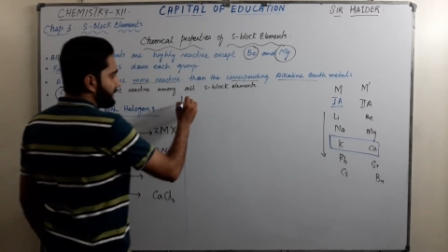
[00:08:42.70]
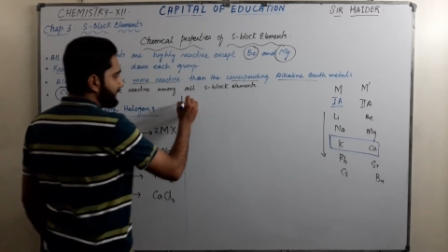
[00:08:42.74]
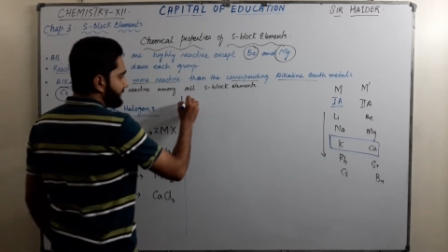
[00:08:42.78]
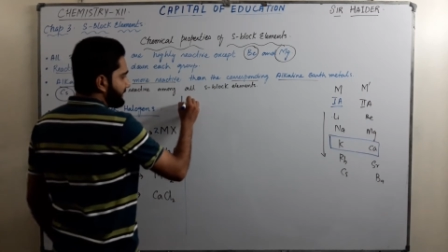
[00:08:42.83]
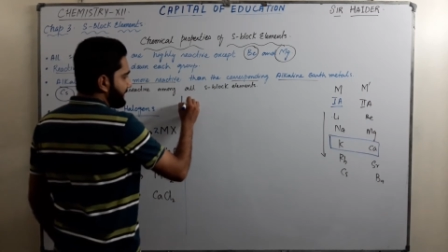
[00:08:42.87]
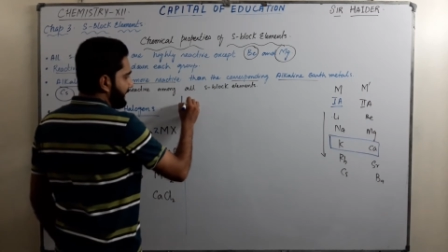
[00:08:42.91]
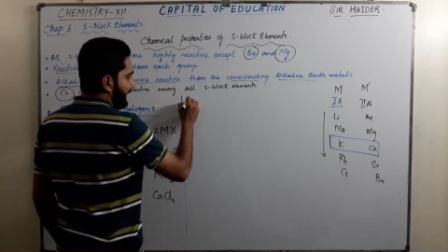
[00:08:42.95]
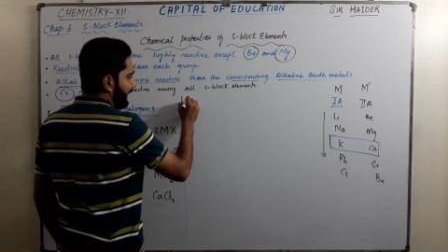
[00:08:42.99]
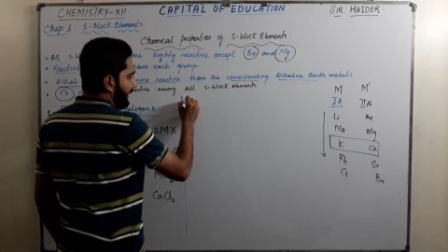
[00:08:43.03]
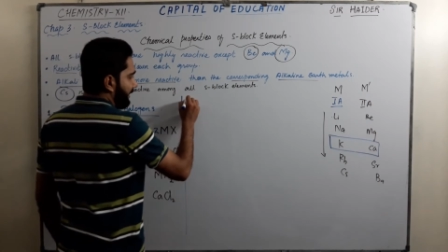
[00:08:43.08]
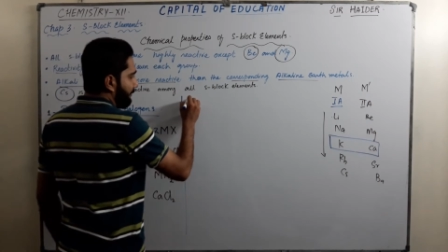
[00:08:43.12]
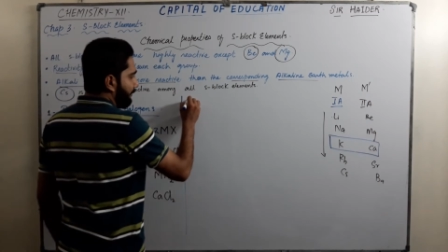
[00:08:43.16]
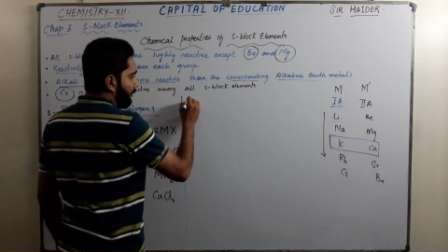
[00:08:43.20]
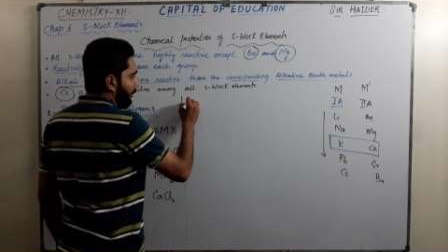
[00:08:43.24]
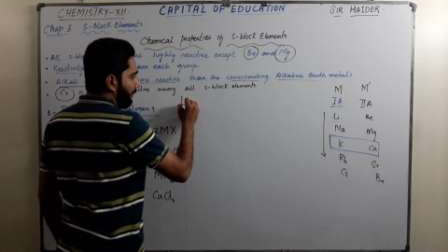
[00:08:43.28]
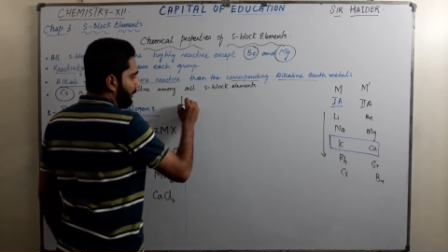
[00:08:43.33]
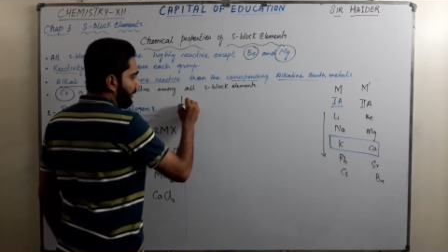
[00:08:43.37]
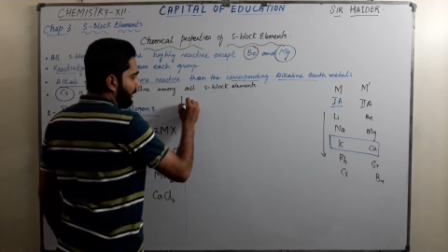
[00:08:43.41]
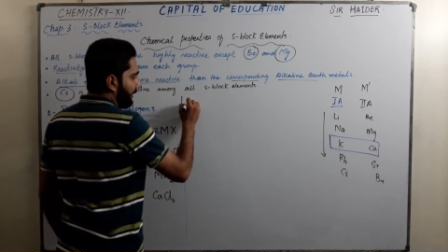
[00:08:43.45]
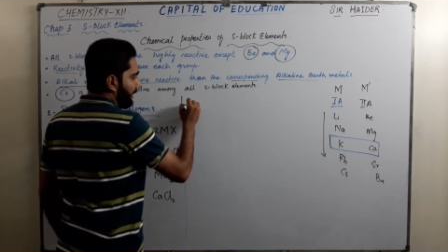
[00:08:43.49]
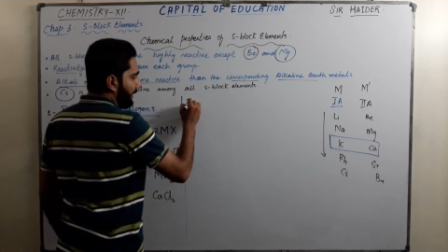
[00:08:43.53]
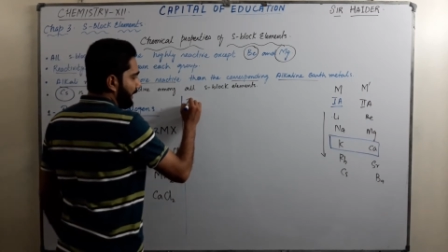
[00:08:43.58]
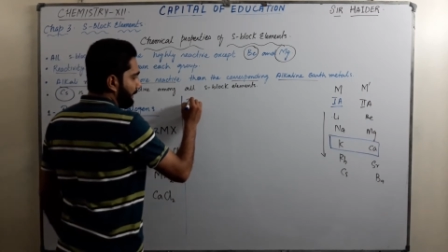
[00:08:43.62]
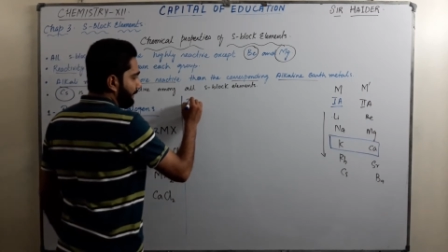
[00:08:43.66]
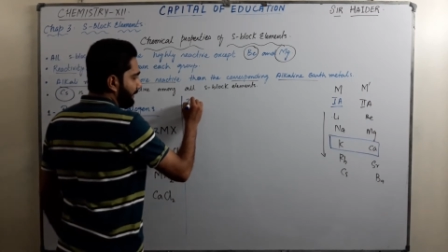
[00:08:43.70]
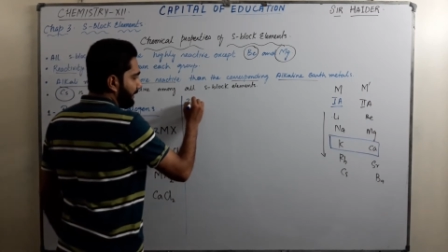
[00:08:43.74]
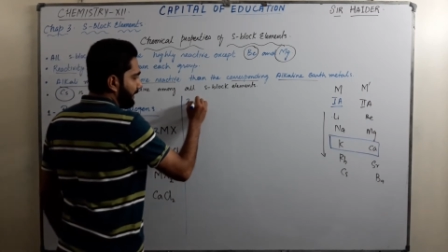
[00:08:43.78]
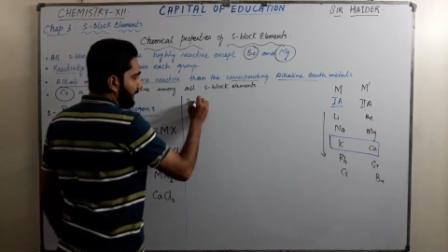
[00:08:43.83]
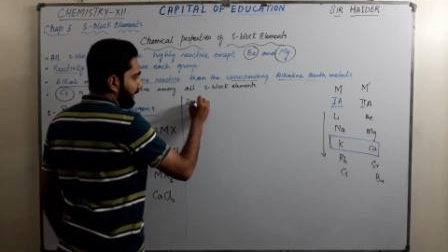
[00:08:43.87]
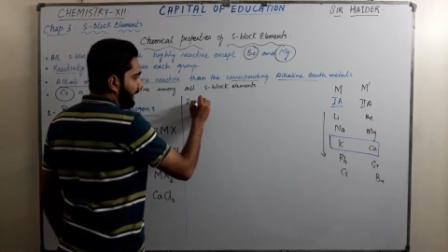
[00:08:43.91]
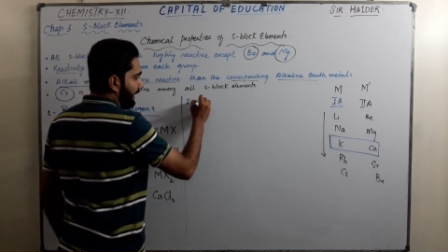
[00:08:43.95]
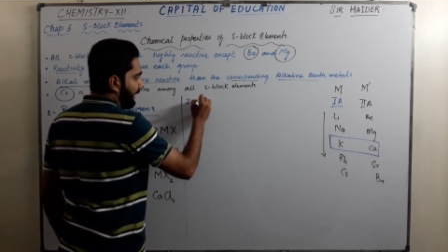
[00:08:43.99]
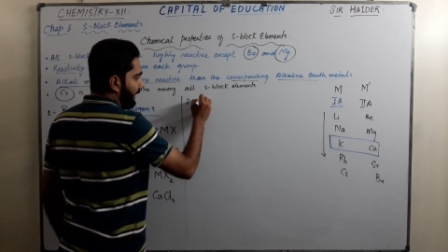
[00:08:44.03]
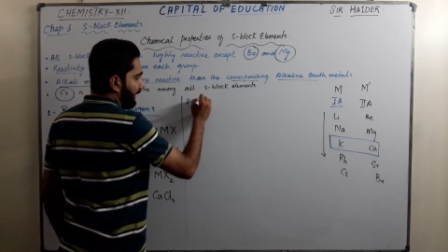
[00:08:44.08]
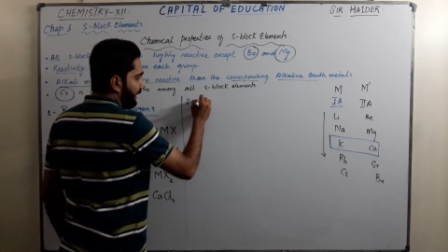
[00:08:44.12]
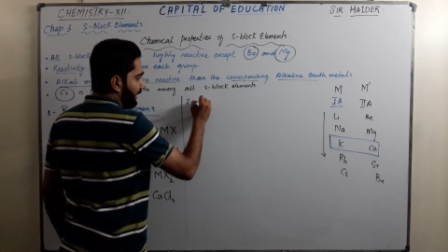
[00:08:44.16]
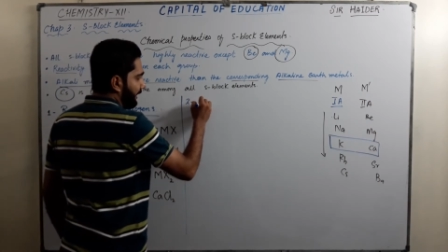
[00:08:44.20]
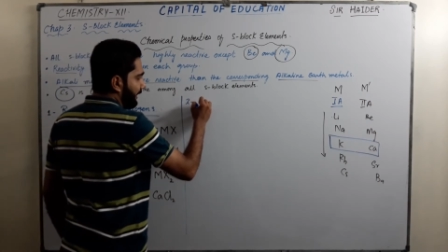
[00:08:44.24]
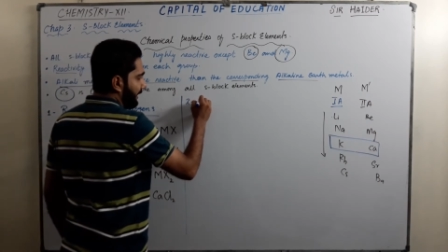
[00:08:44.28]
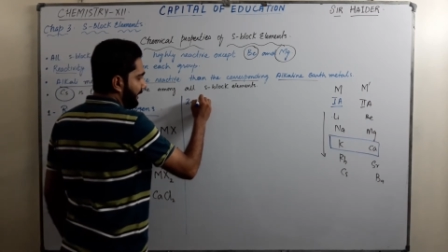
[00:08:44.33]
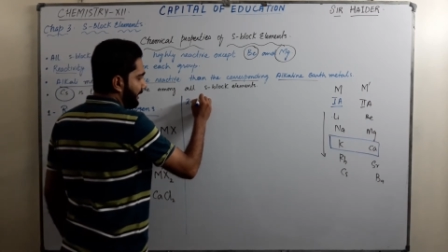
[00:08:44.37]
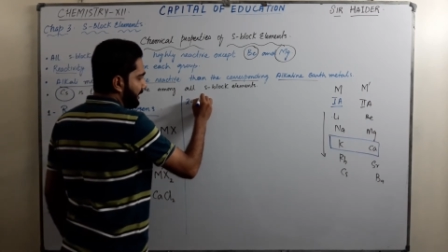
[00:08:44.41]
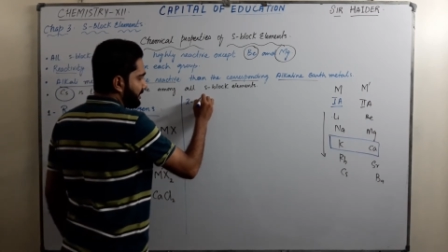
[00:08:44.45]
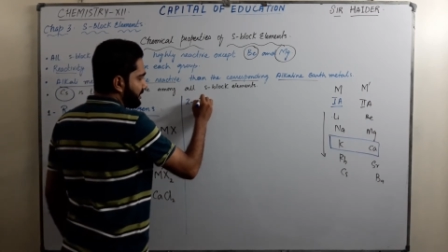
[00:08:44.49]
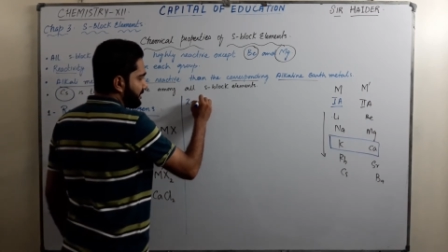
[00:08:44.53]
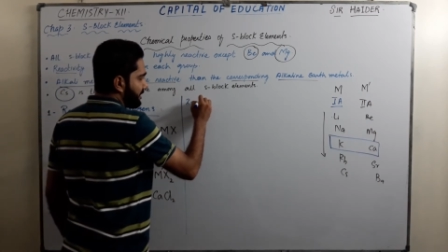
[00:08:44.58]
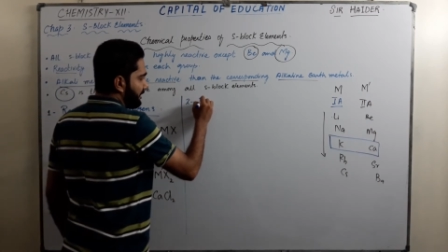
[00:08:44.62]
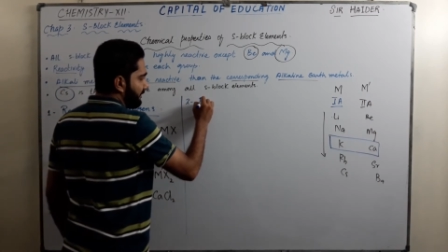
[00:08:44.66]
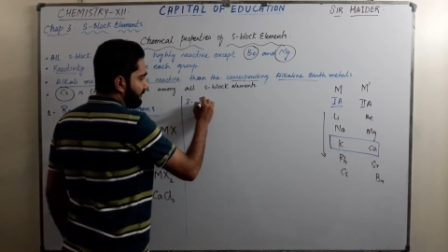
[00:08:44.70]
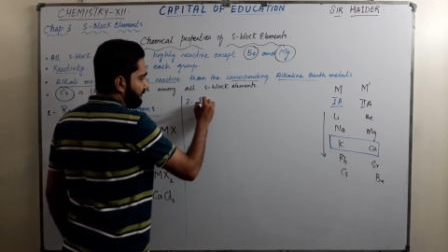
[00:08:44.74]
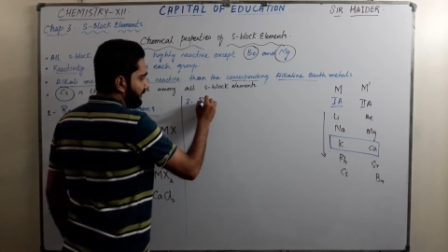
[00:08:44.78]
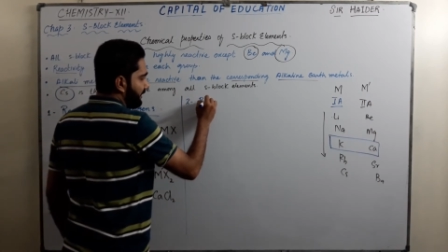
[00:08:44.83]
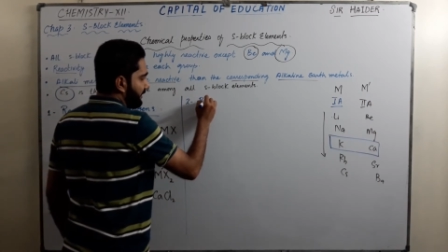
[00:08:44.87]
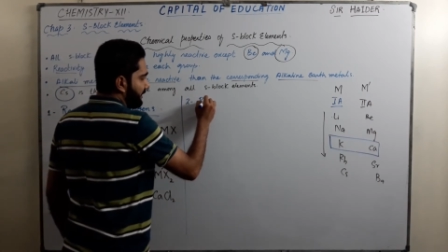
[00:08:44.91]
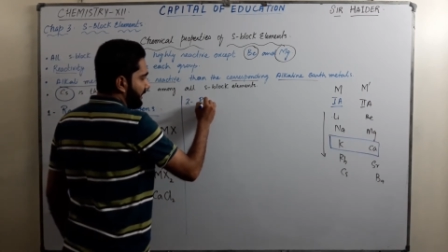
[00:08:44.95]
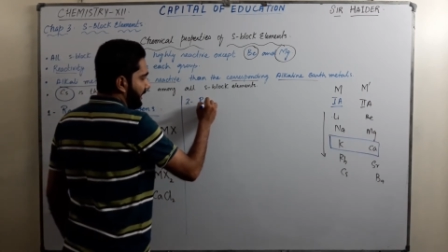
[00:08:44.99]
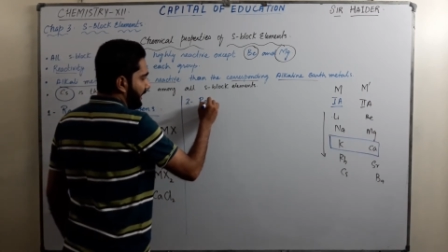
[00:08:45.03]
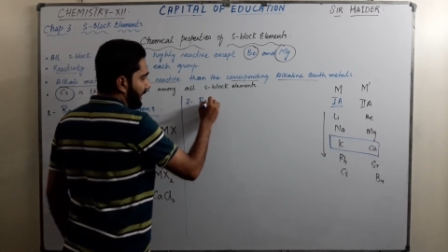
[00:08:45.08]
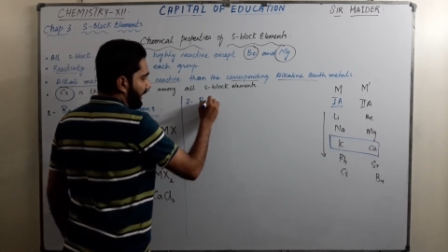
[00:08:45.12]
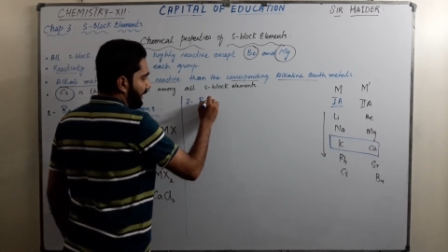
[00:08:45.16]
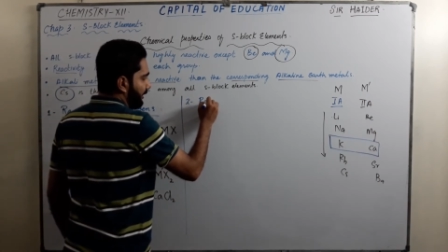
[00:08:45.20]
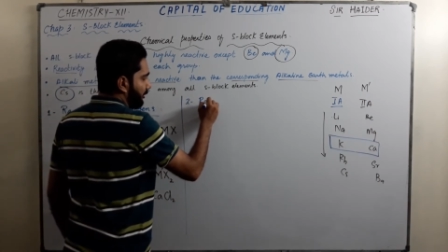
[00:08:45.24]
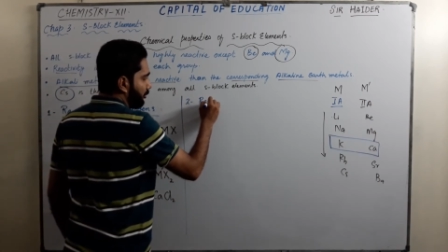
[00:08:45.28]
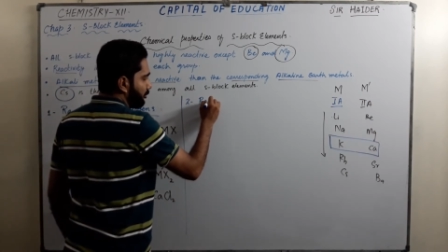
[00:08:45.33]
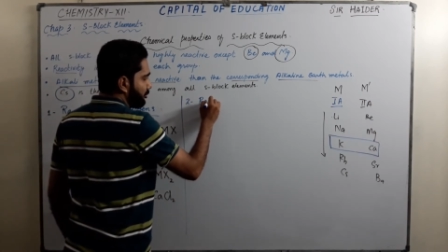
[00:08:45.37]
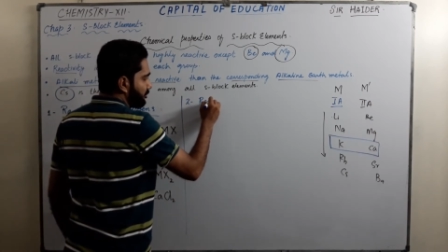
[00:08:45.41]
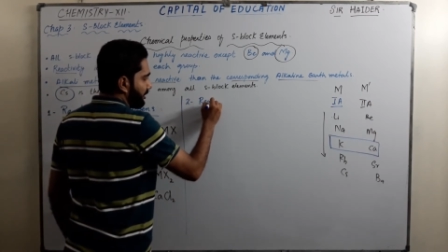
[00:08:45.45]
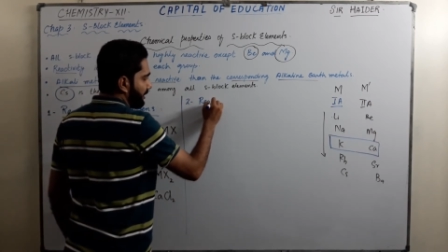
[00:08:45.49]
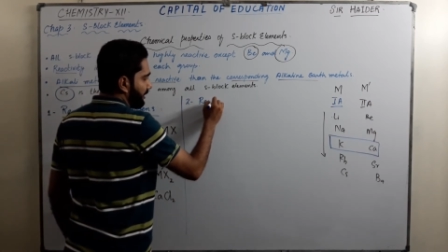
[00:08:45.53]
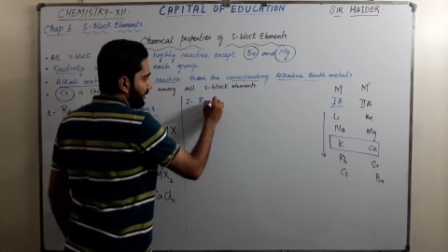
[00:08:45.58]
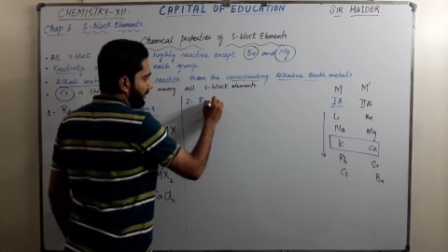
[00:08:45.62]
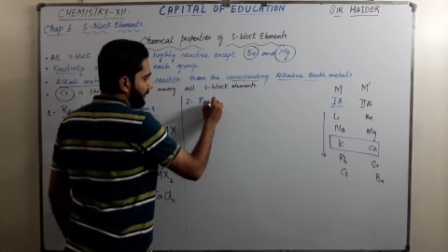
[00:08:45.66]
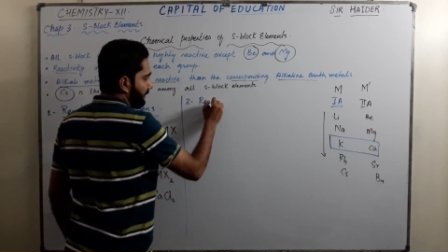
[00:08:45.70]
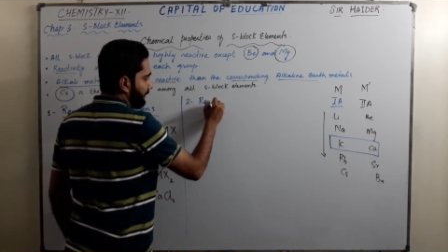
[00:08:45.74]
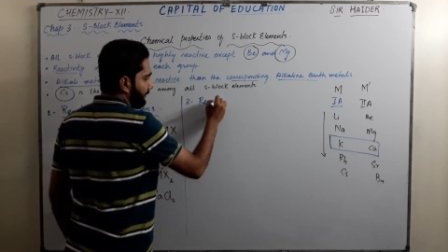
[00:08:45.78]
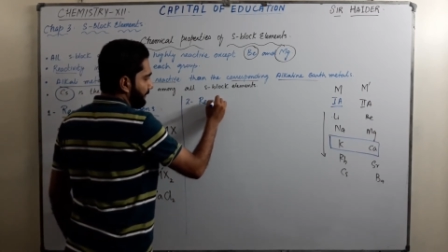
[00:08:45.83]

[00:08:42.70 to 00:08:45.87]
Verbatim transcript: सेकेंड प्रॉपर्टी आपकी है रिएक्शन विद हाइड्रोजन